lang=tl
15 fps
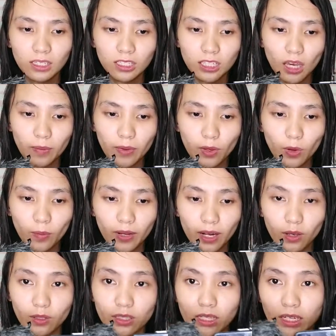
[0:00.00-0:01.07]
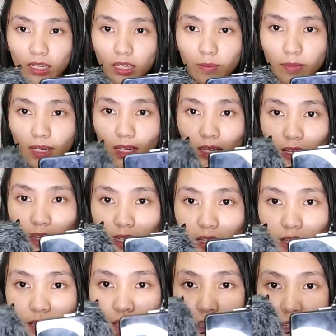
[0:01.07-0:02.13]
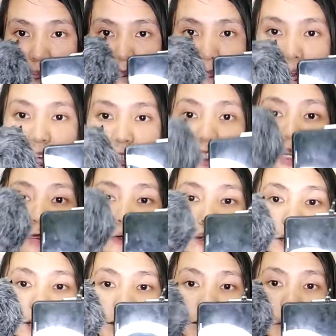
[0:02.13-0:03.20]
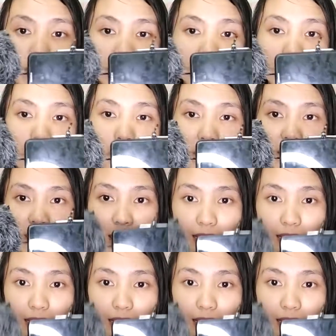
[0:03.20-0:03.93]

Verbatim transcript: Shopee ko pareho sila nabili. Actually, pati itong Gorilla Pad,